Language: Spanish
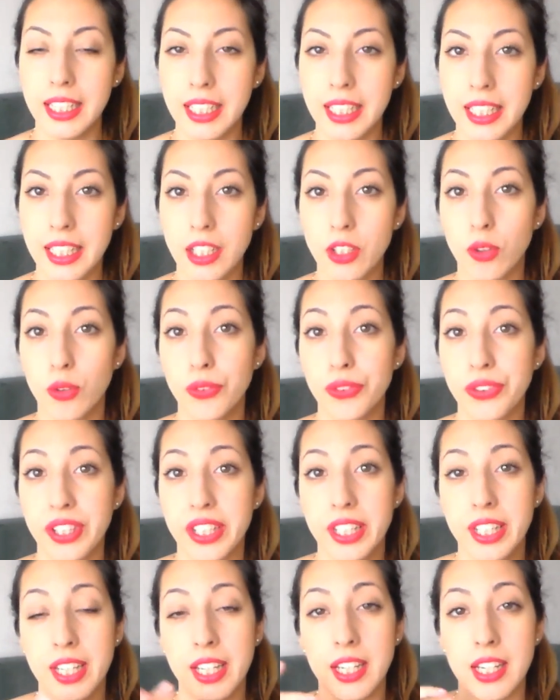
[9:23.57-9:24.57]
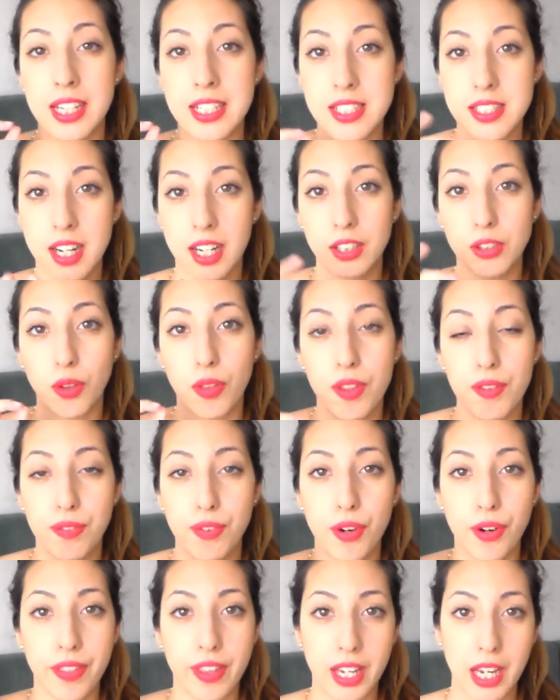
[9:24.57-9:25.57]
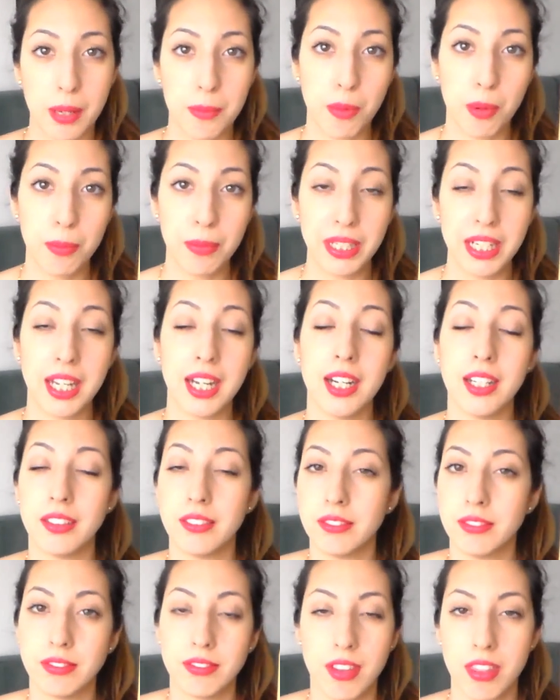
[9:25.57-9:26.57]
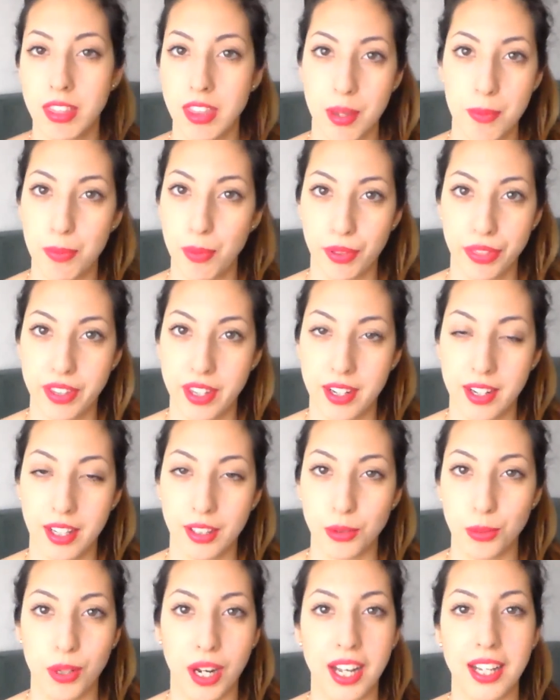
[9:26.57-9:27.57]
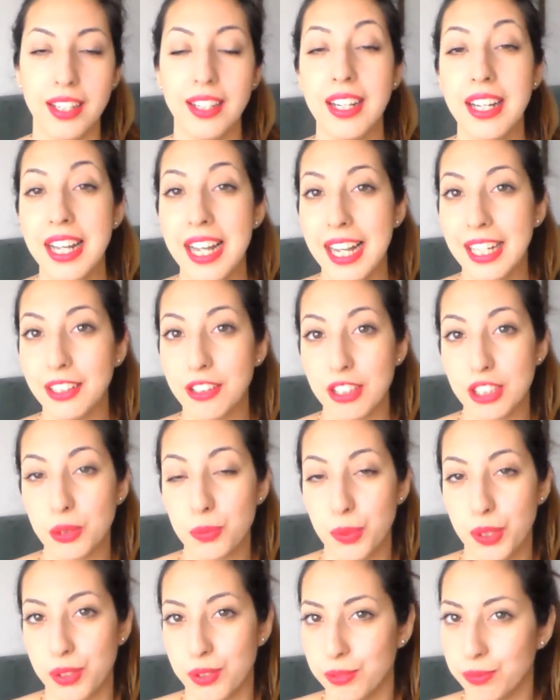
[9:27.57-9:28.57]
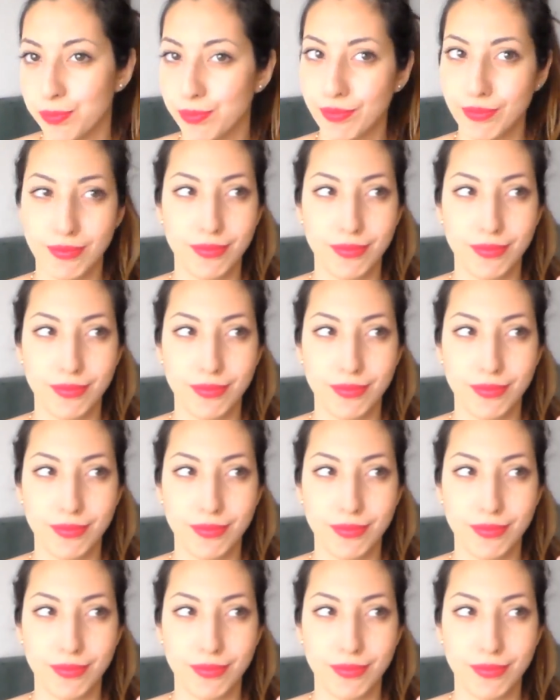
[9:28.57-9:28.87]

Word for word: y contiene extracto de flor de camomila 100% natural. Entonces, bueno,